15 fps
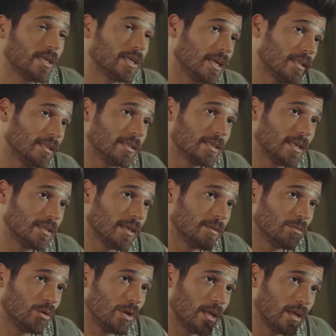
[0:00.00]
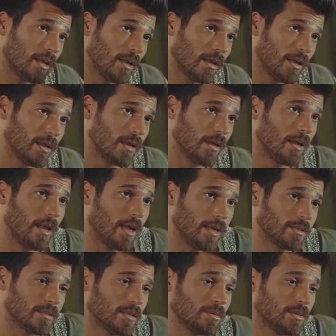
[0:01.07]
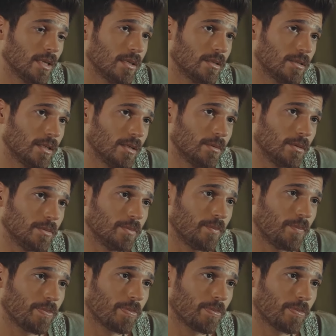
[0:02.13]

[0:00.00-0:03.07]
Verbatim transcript: وبصراحه بجوز اعتازك واطلب منك كم شغله